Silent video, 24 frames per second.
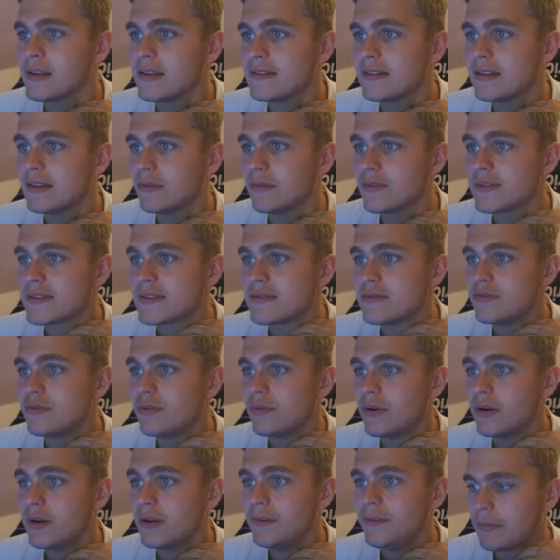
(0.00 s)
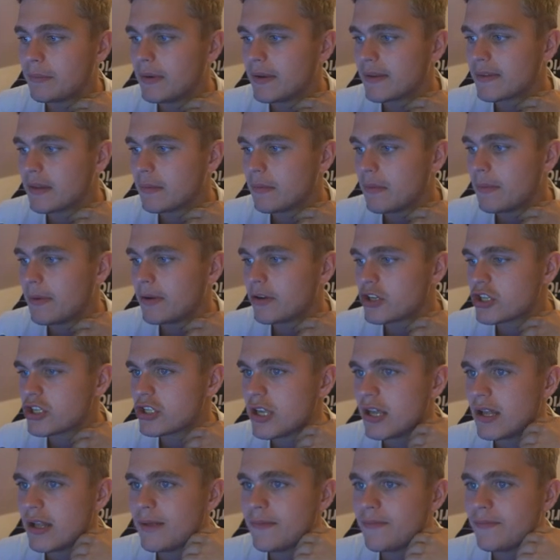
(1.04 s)
Ihr seht uns dort. Ich mache es aber mal
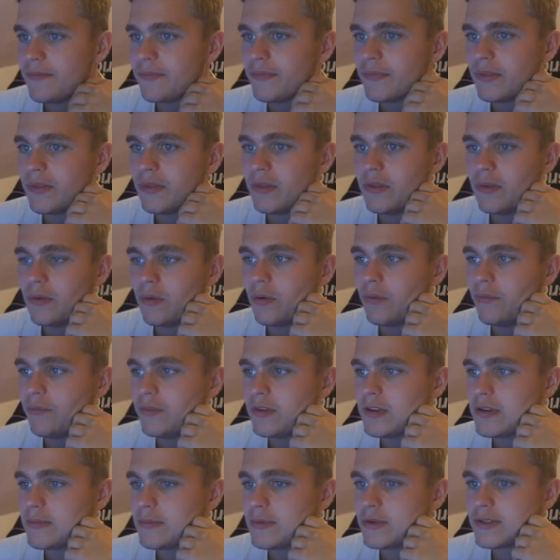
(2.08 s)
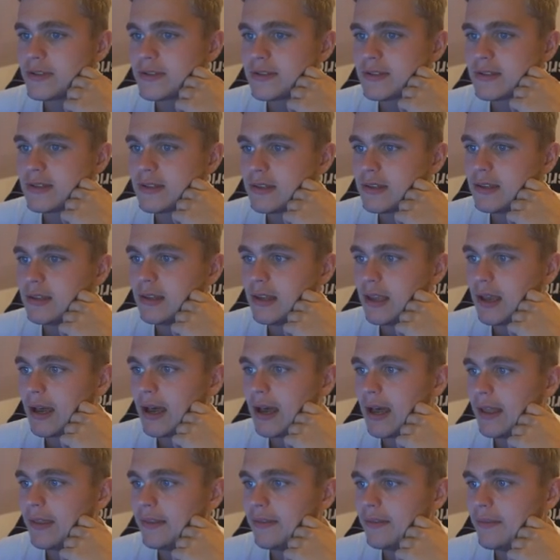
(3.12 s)
schnell. Und wir müssen
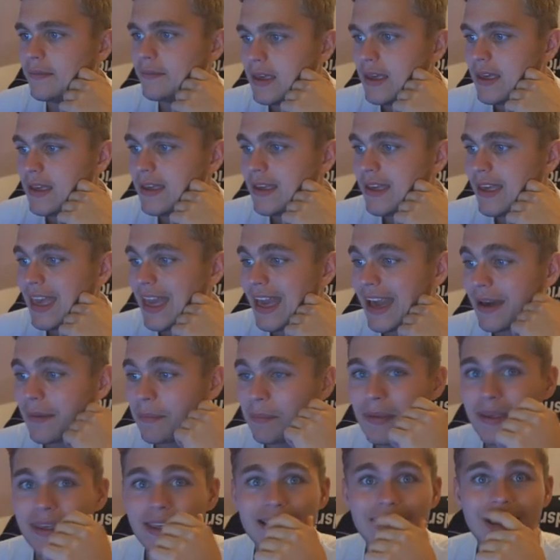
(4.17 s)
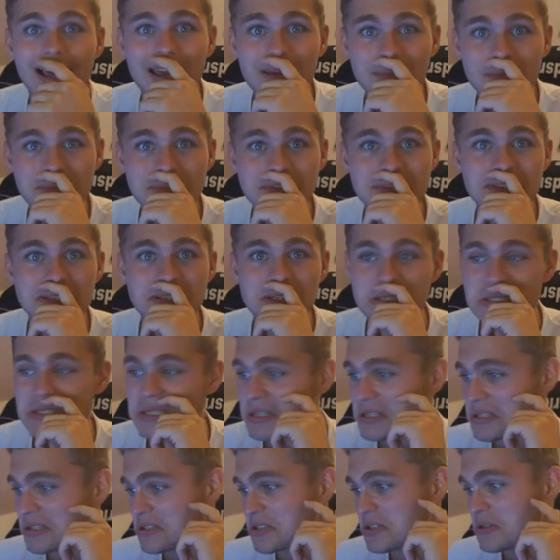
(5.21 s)
ran gegen RB Leipzig.
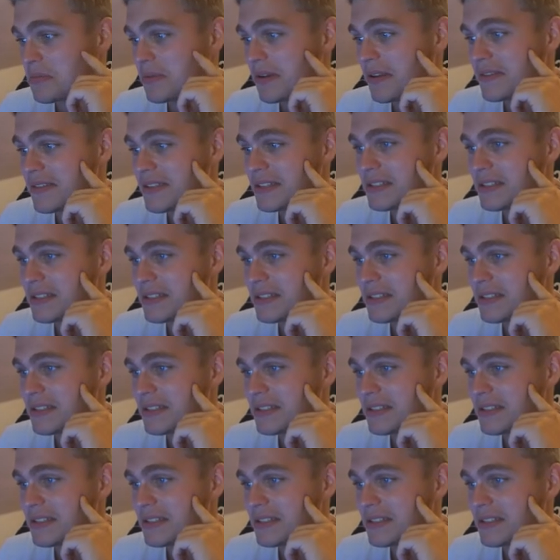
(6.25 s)
Das ist schon mal ein